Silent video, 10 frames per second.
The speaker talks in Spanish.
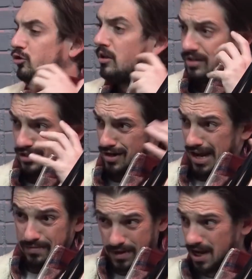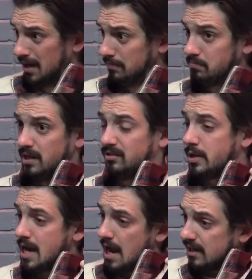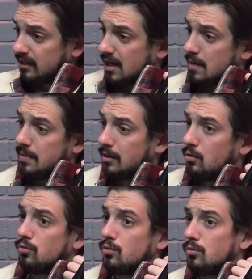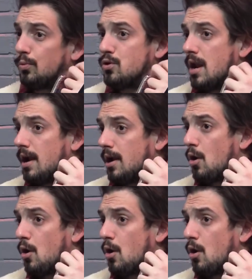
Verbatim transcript: No sé, siento que y si viene alguien que te quiere meter un puñal